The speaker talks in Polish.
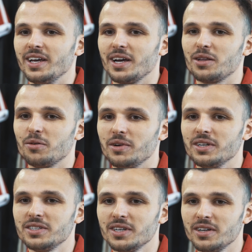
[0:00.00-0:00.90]
jak to
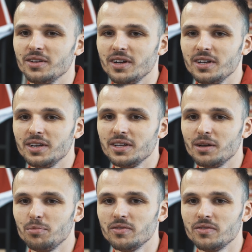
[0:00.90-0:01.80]
będzie. No ale
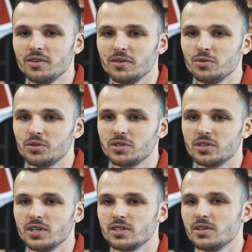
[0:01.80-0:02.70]
na pewno
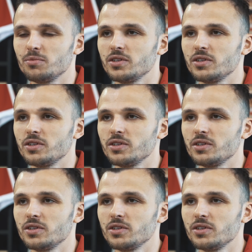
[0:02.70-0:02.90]
już jestem